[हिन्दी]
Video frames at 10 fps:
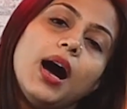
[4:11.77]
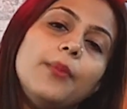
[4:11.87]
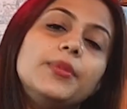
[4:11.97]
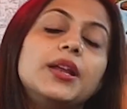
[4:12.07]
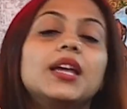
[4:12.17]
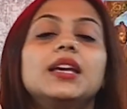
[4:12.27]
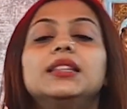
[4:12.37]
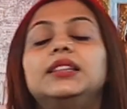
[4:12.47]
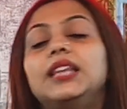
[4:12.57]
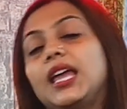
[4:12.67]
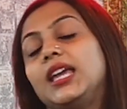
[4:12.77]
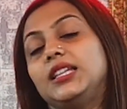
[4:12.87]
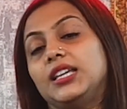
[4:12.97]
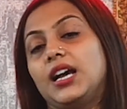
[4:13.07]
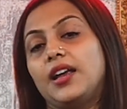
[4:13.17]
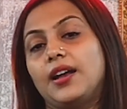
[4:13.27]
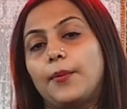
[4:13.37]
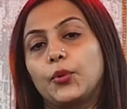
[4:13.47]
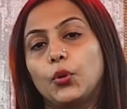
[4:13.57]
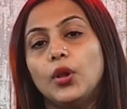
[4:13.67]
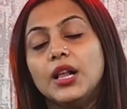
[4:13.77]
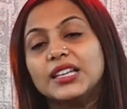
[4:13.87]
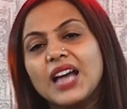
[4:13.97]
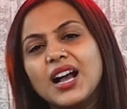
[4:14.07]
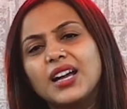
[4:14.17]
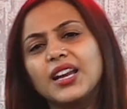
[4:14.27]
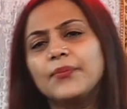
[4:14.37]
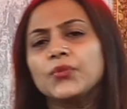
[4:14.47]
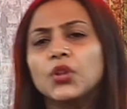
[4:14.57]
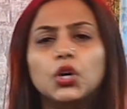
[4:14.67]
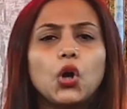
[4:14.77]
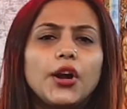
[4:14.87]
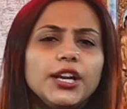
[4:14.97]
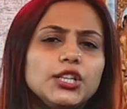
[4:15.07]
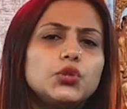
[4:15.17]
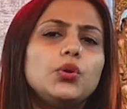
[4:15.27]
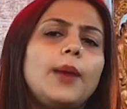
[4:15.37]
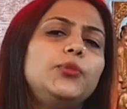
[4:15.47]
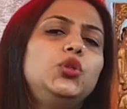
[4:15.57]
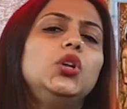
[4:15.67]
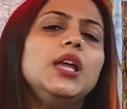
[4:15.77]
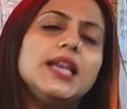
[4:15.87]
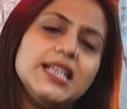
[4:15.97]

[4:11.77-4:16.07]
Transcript: हमने दे ही दिया है आपको क्या करें अकॉर्डिंग टू अब्दुल